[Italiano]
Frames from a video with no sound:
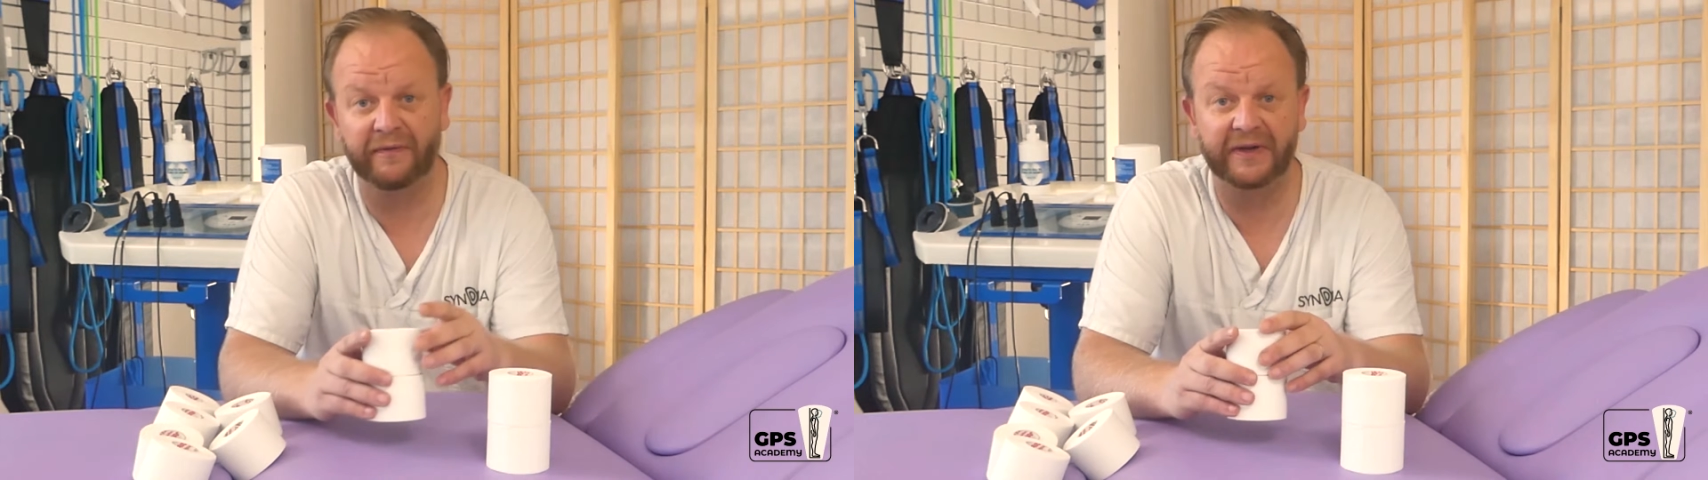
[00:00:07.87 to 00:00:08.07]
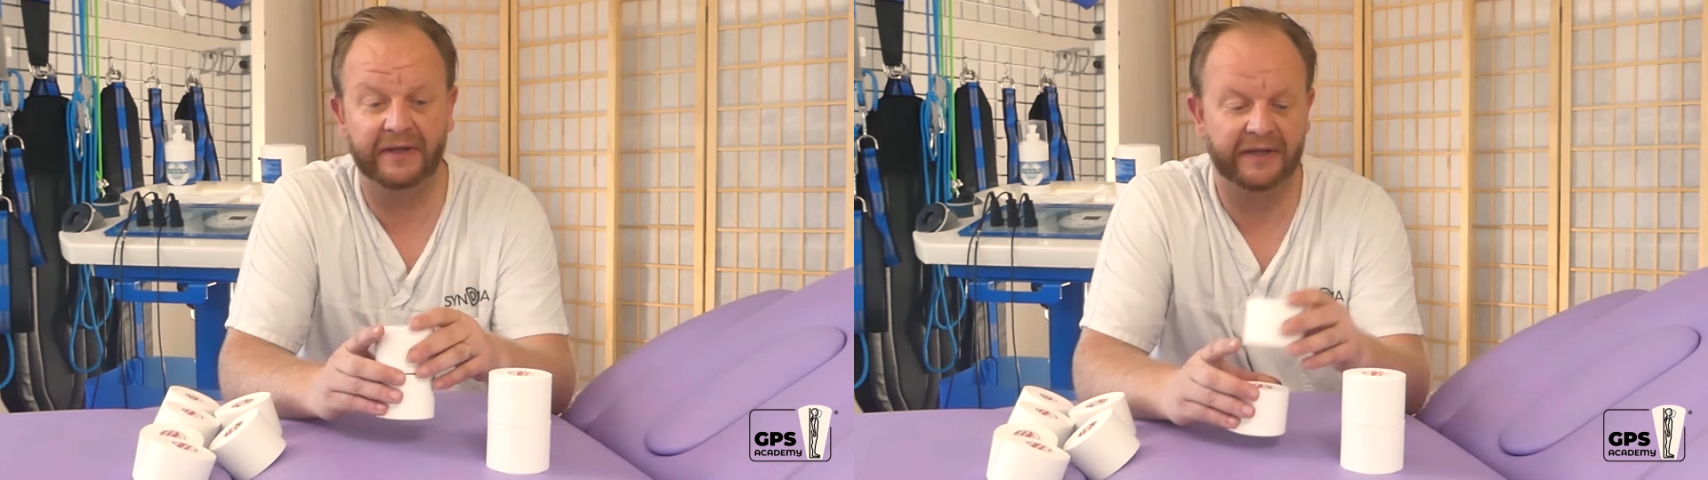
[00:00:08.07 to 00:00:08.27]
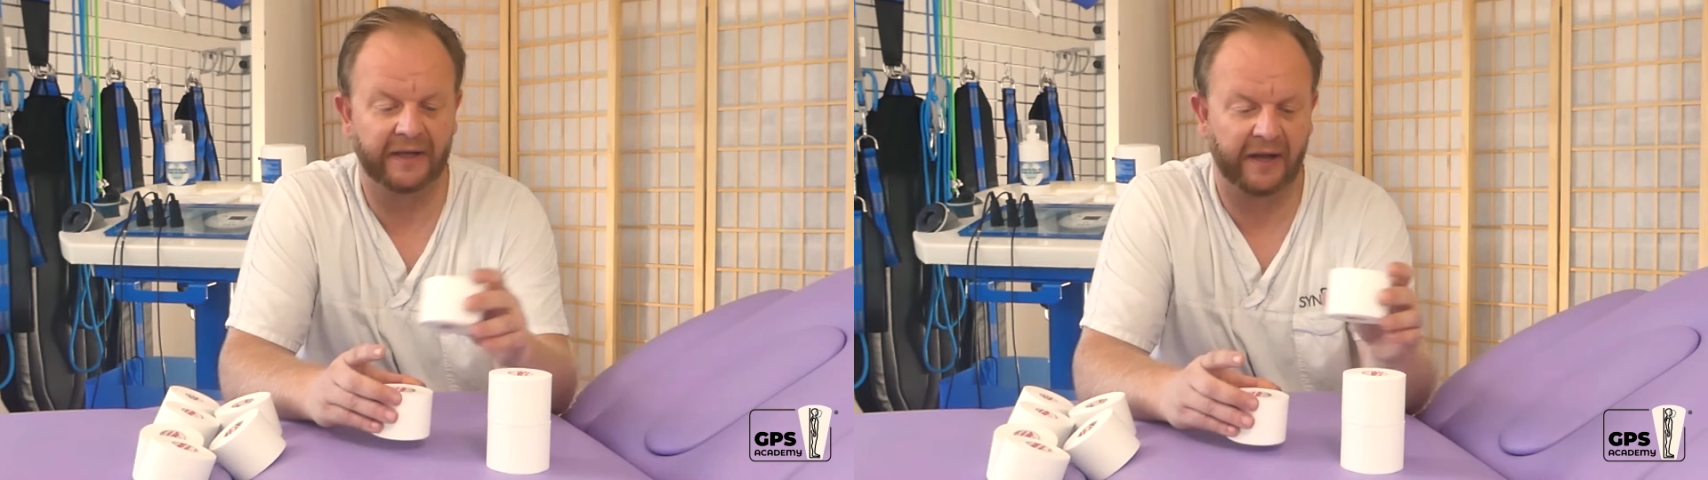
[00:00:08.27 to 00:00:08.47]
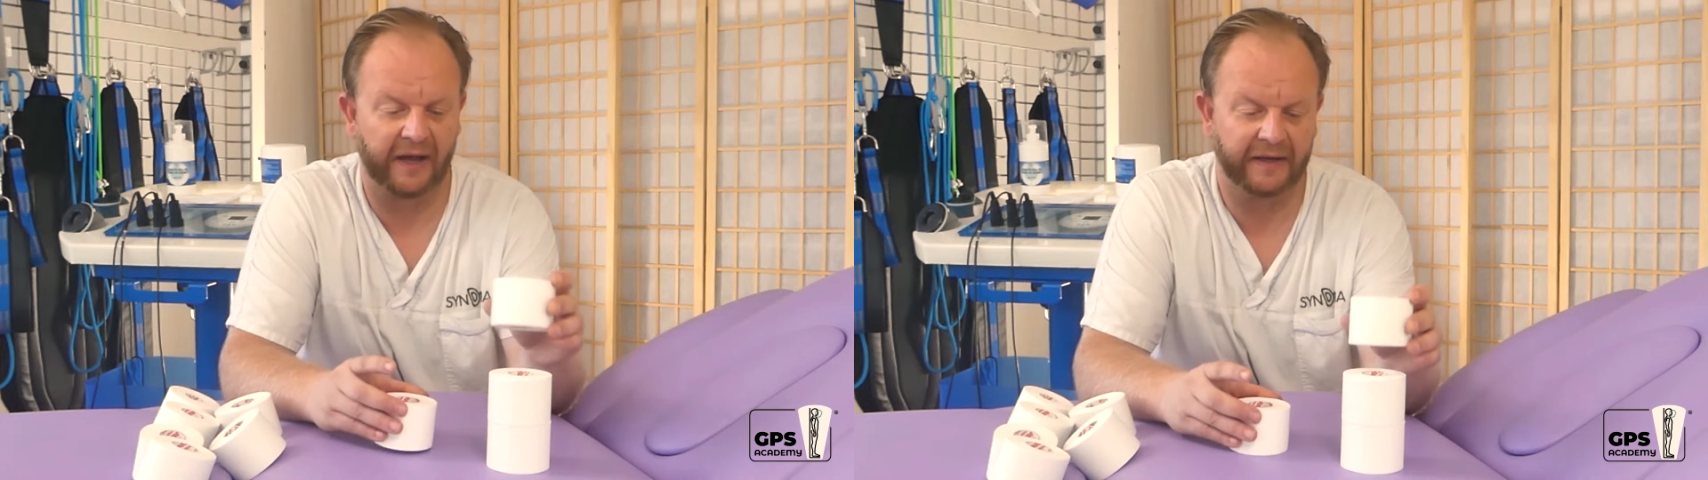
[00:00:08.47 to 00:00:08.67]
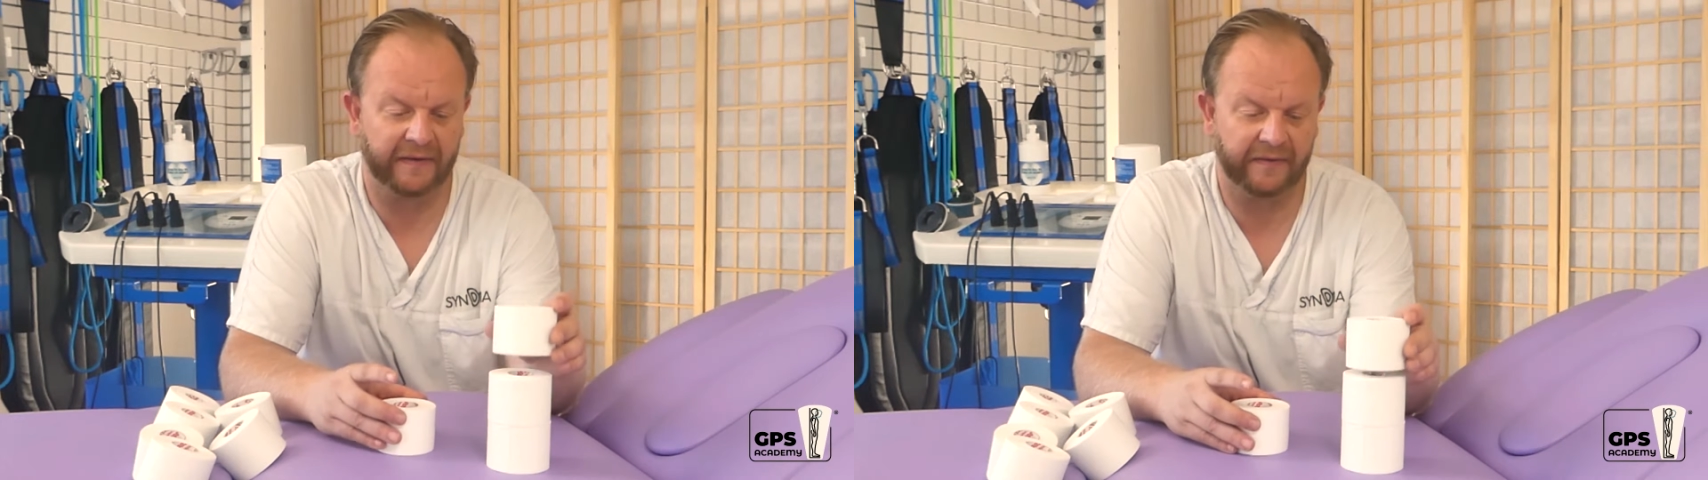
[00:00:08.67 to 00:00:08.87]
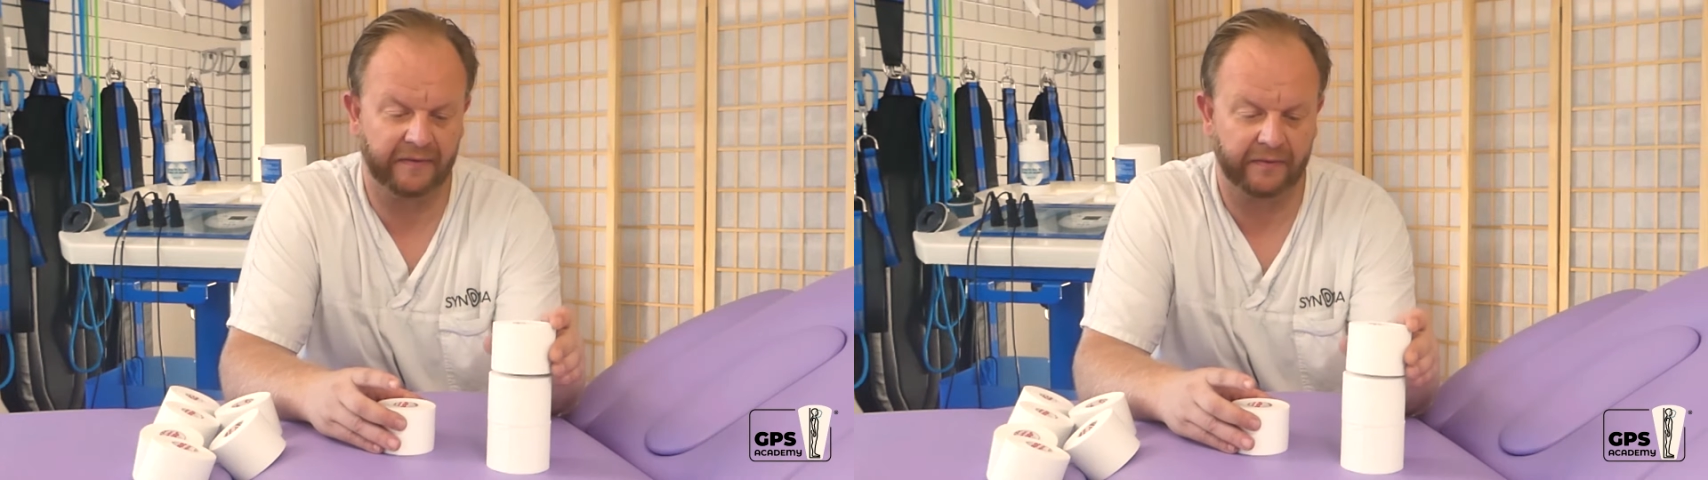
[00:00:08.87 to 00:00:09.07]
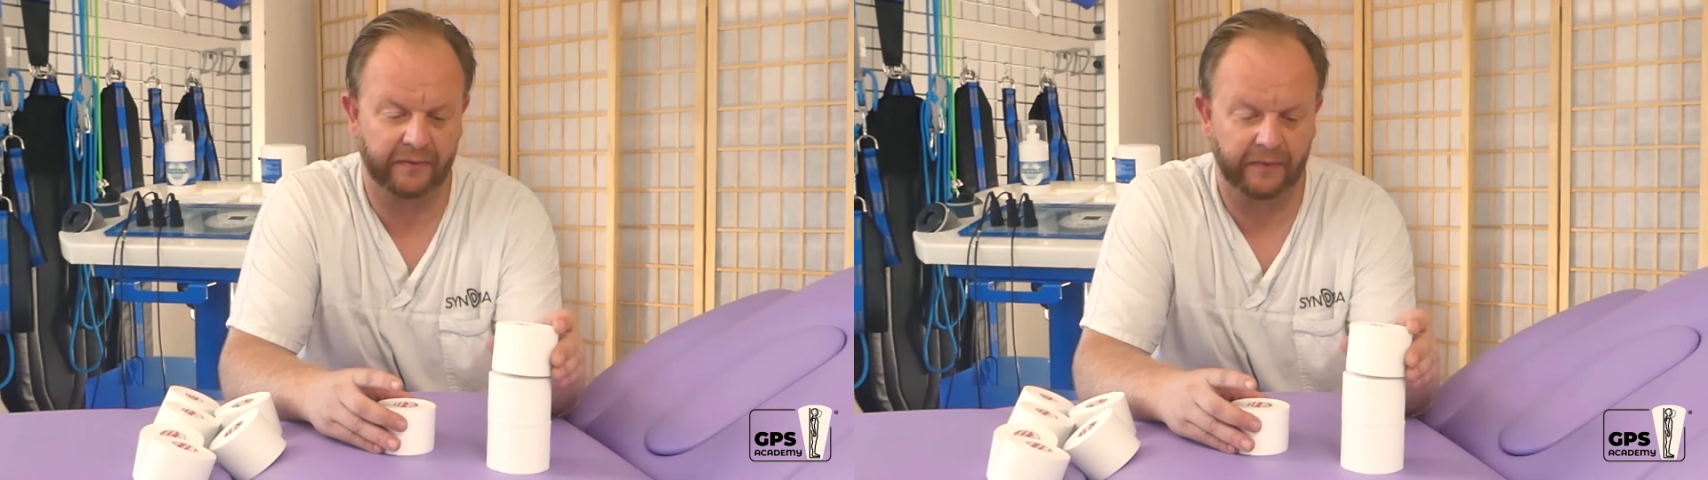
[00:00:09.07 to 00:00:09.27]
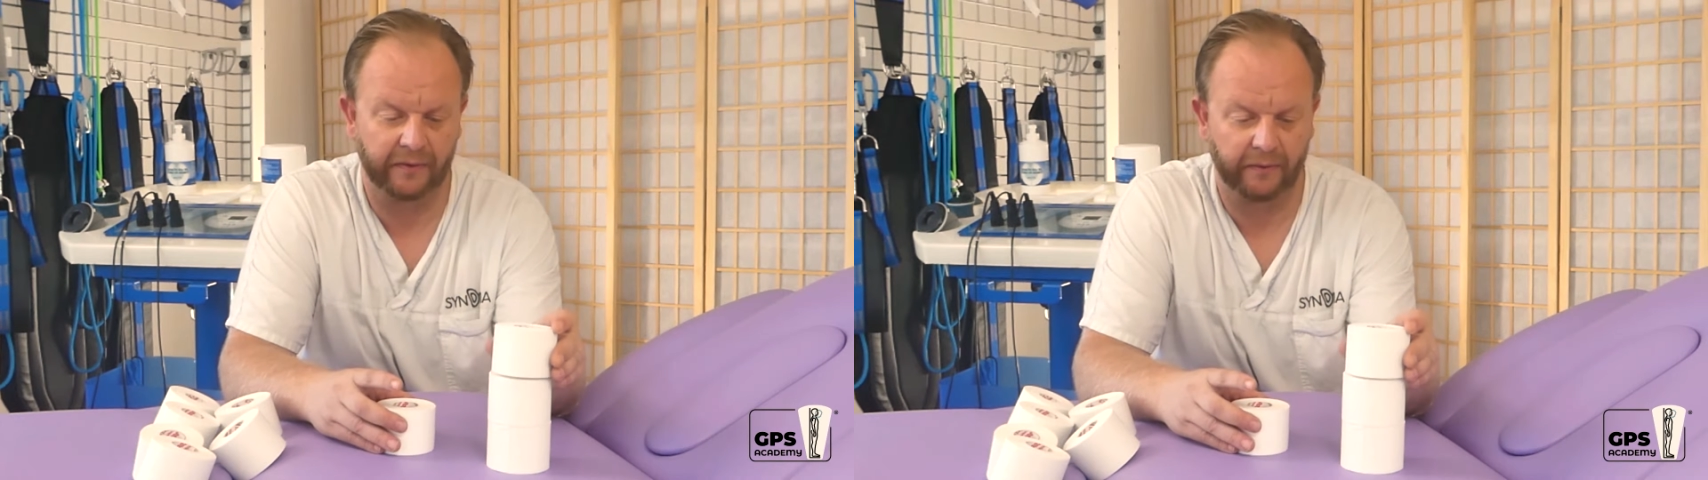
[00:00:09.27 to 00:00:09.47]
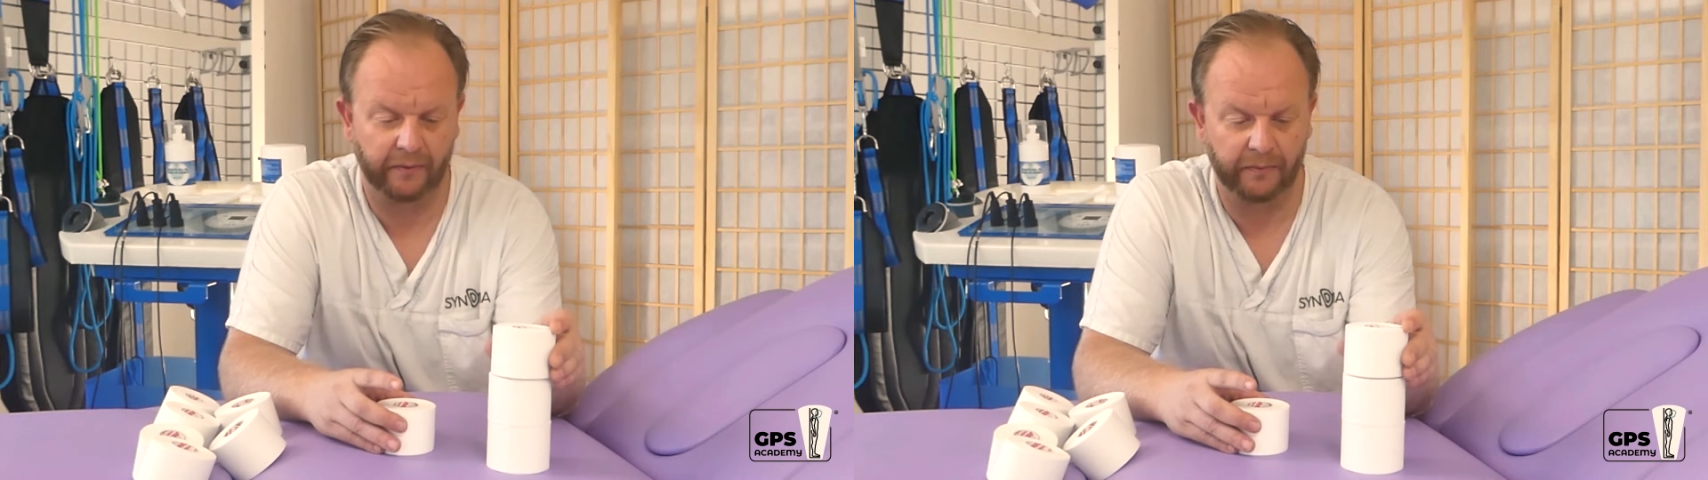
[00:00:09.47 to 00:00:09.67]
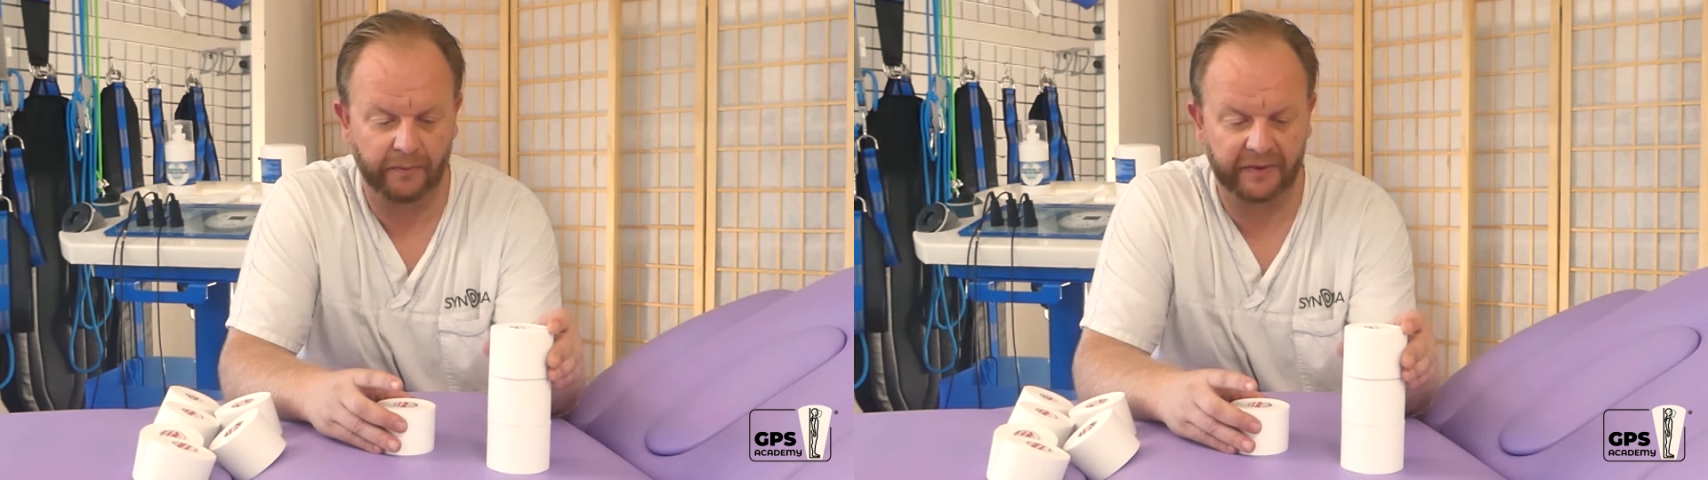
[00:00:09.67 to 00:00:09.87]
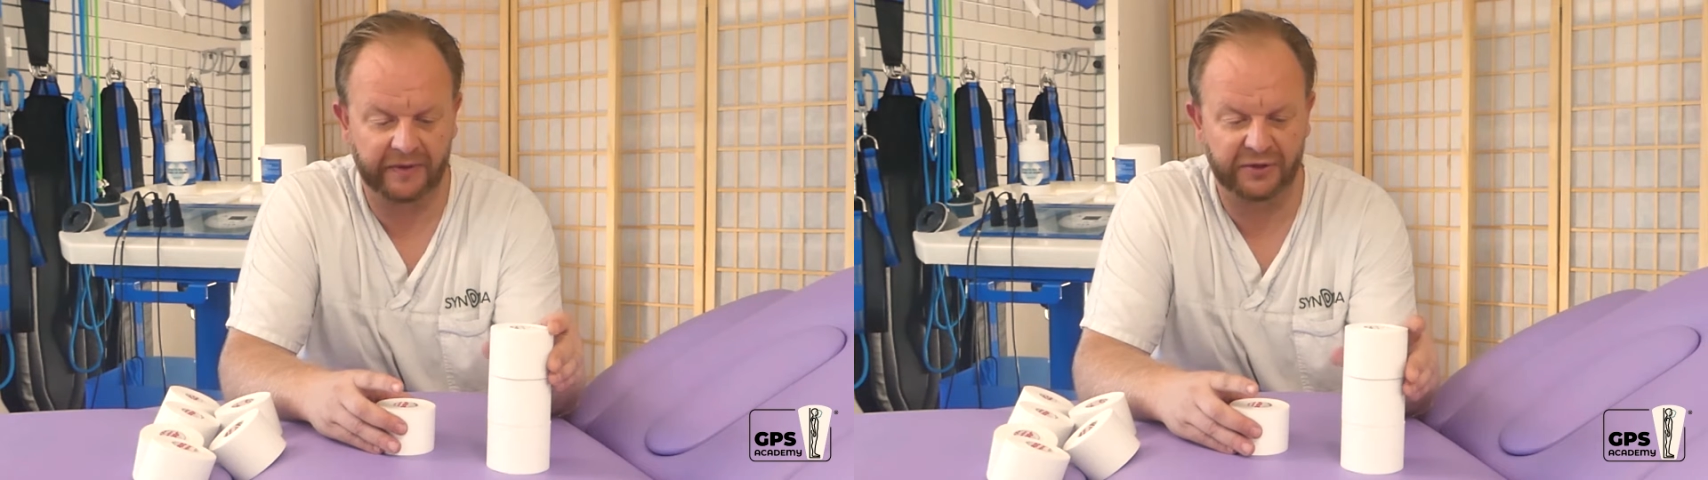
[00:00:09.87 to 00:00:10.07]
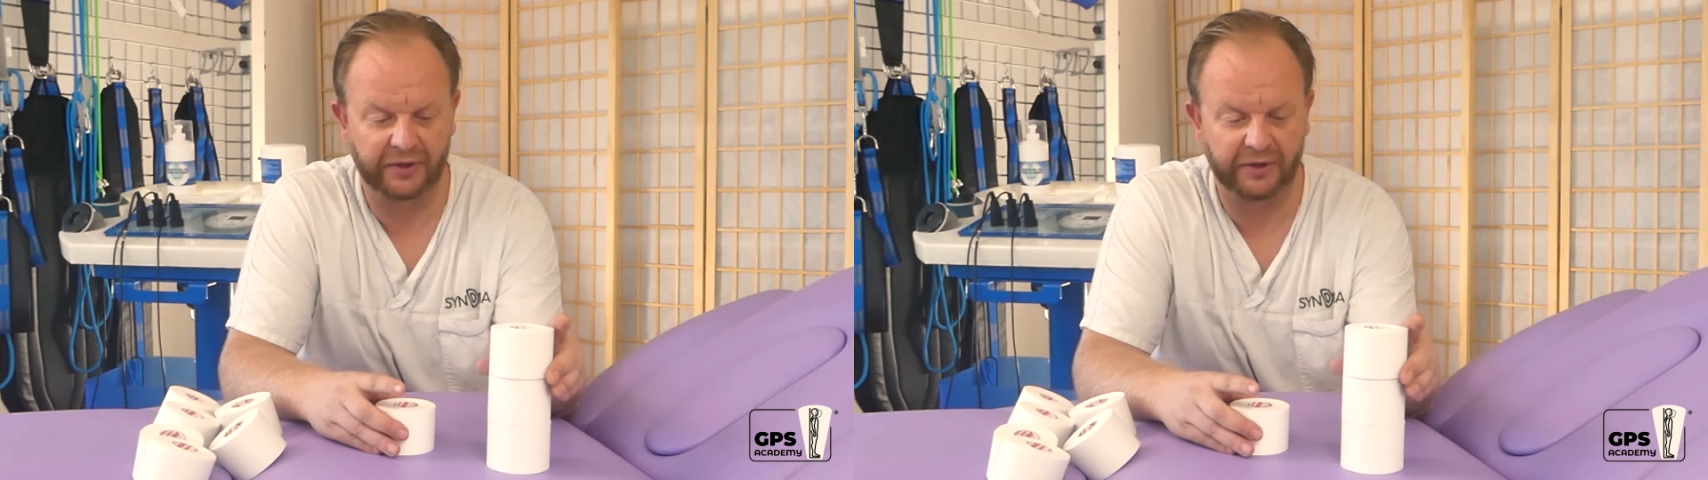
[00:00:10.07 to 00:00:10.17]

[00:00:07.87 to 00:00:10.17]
allineate tra loro